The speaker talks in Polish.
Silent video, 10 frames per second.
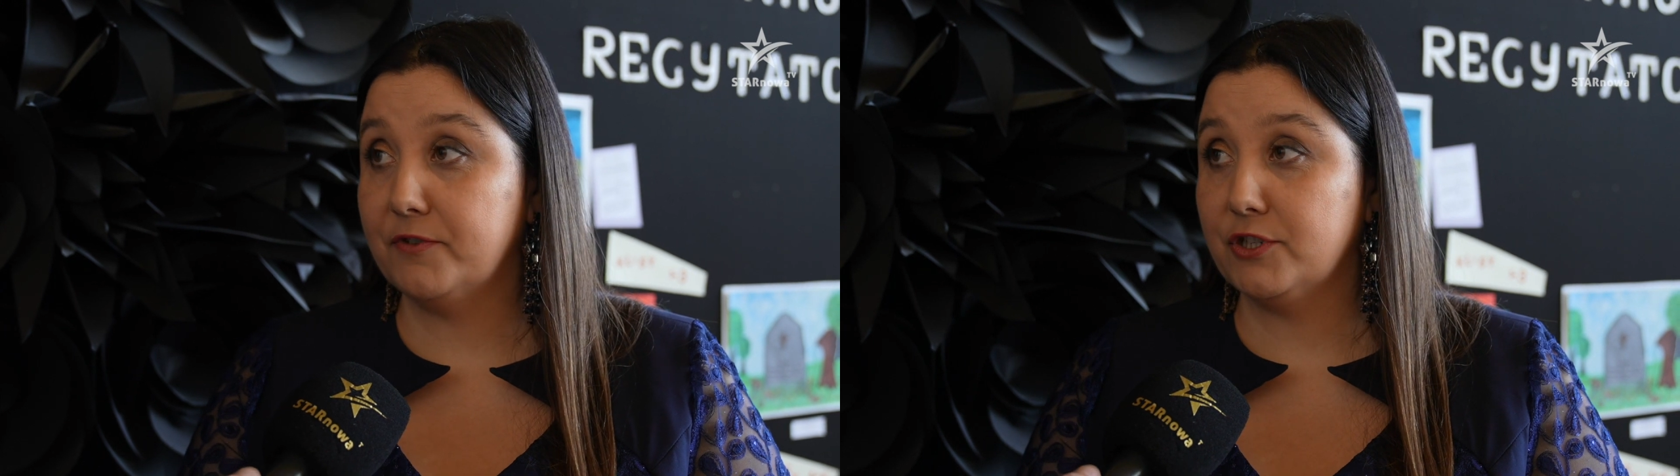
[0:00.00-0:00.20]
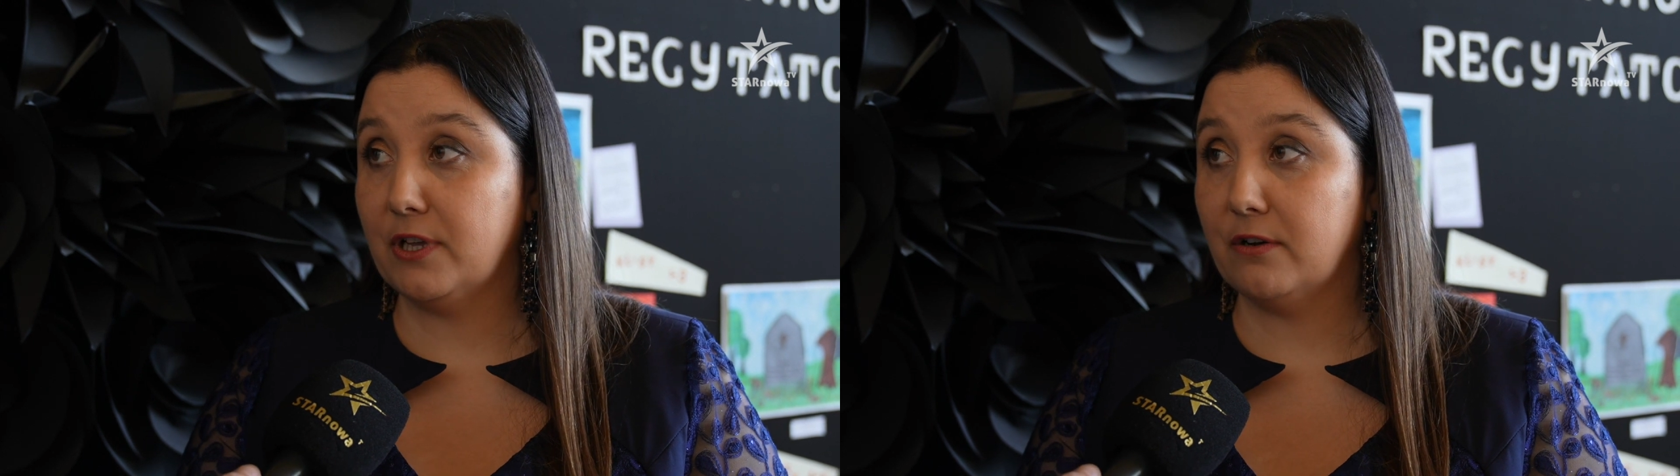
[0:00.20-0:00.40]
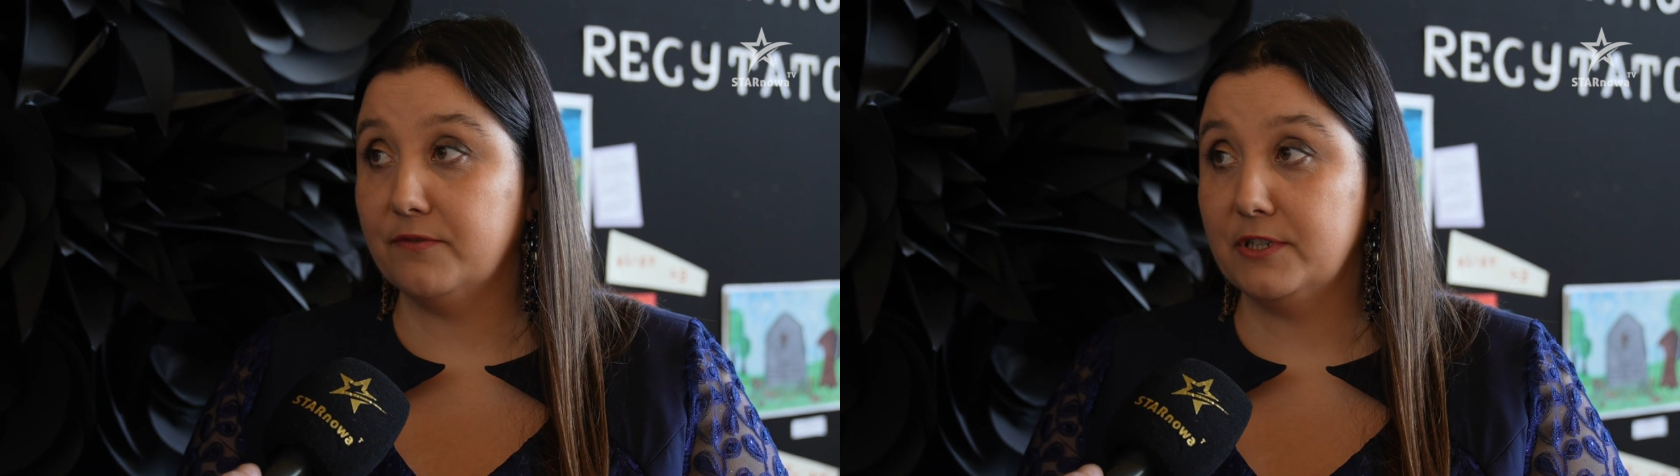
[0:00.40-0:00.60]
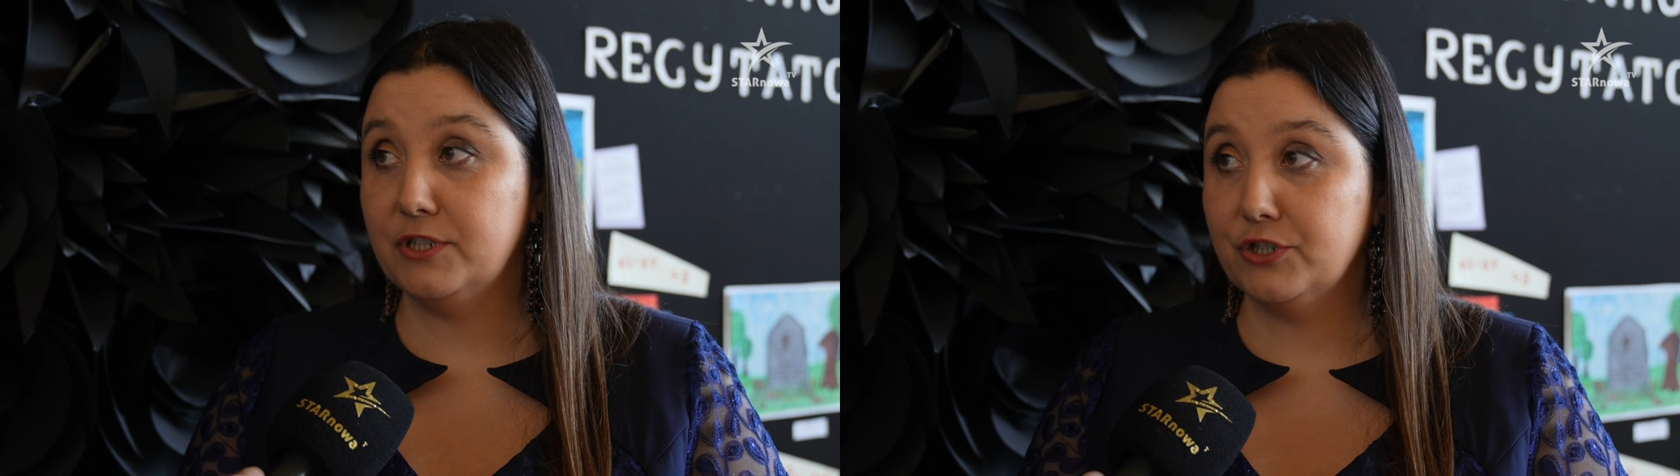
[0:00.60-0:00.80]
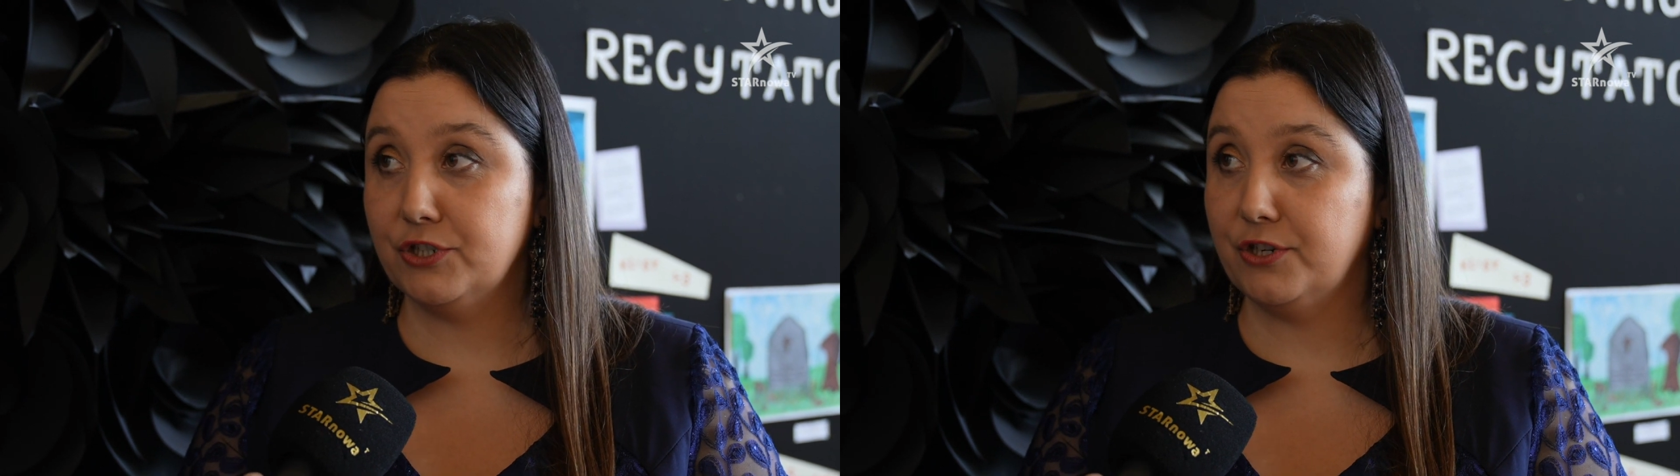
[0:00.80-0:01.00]
Frysztakowej
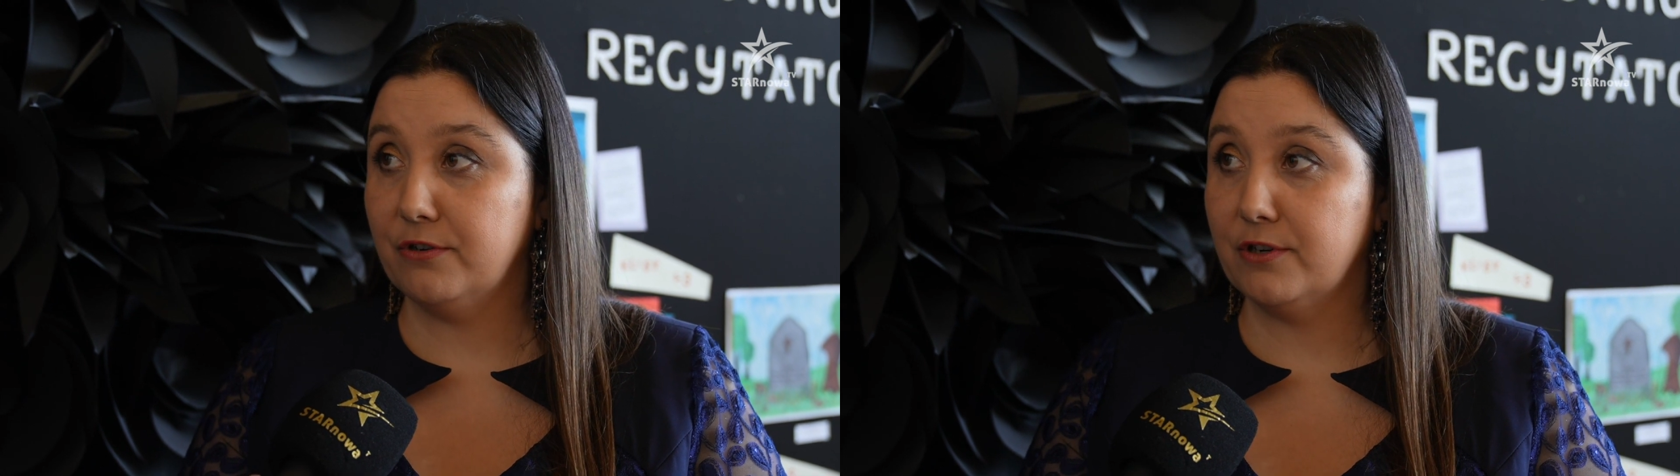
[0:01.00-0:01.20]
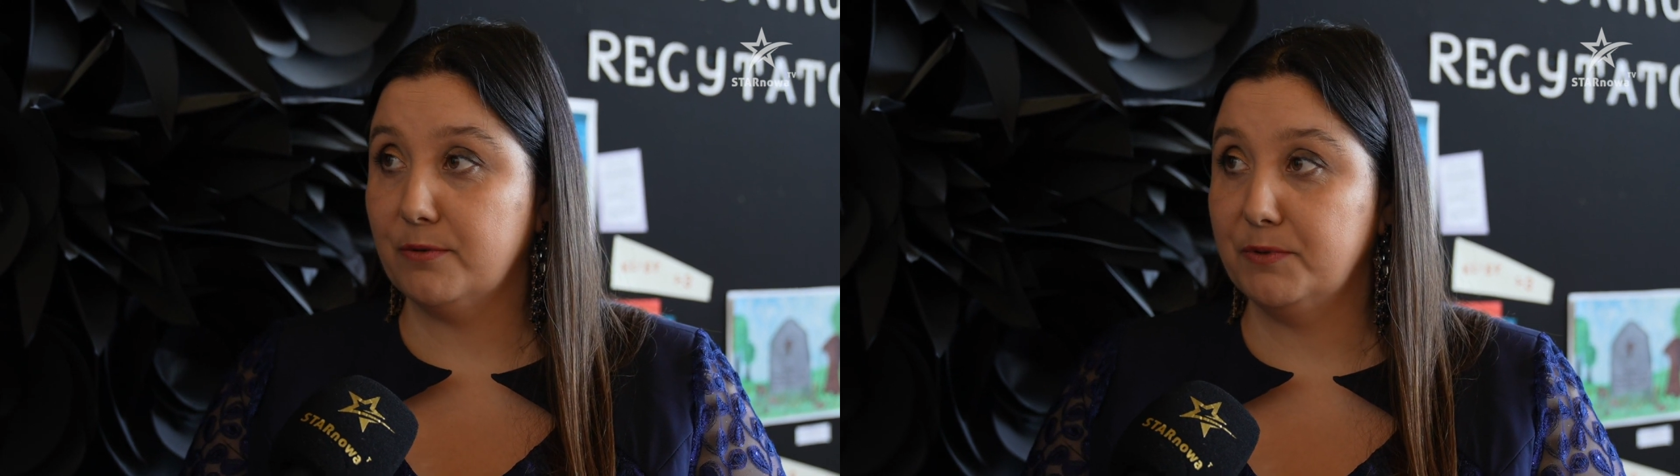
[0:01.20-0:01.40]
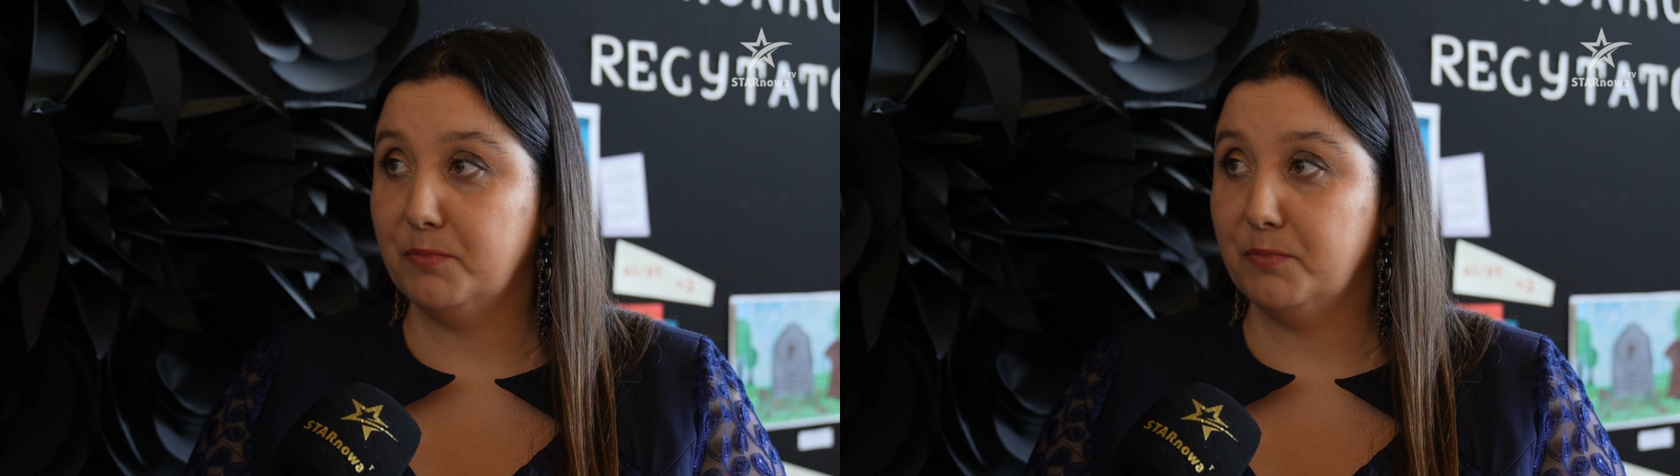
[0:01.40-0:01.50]
cieszy się ogromnym